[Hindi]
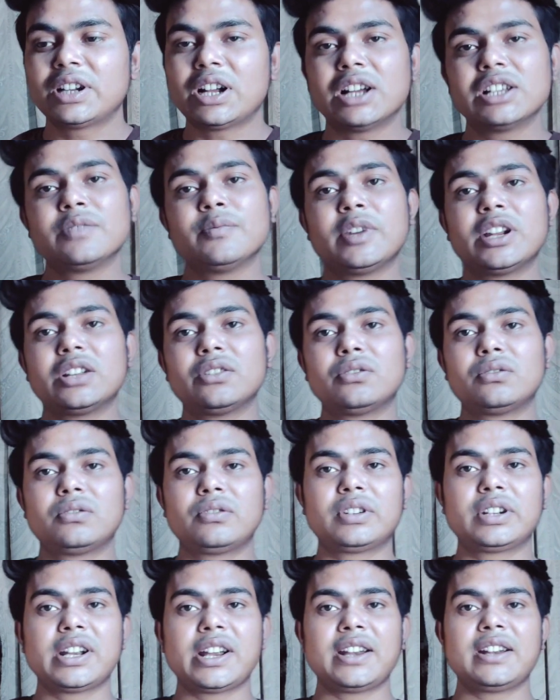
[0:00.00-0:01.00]
तरह आज मेरा
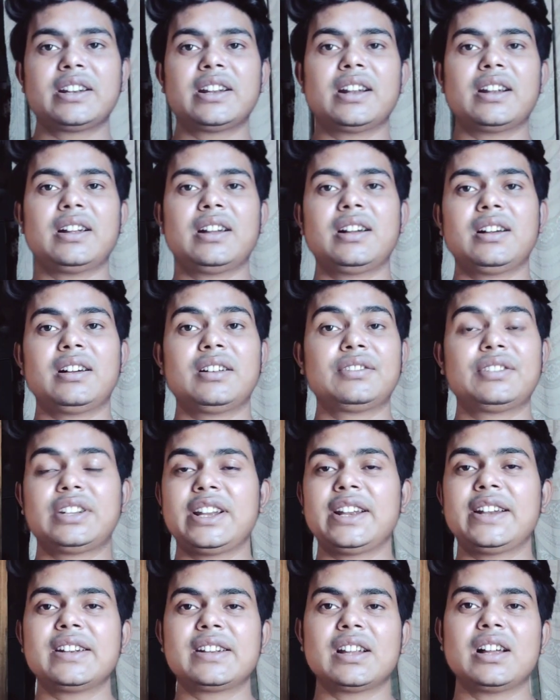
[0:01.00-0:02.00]
दोनों ट्रेंड
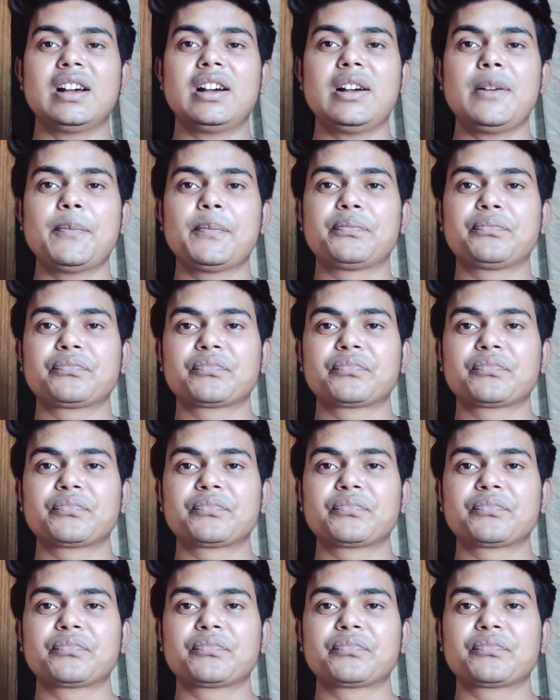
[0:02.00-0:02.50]
ट्रेड रहा